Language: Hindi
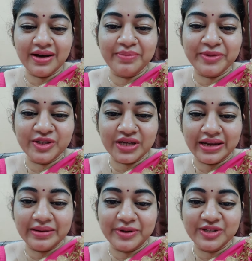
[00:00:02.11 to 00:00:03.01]
का अपने
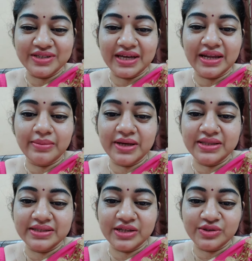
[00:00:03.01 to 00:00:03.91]
चैनल पर जिसका नाम है
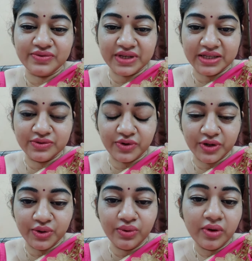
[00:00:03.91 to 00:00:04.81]
इनसाइट्स ऑफ साइंस
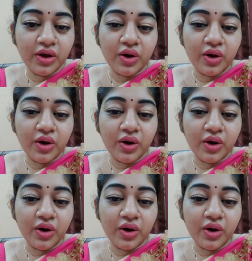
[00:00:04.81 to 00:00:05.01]
फॉर यू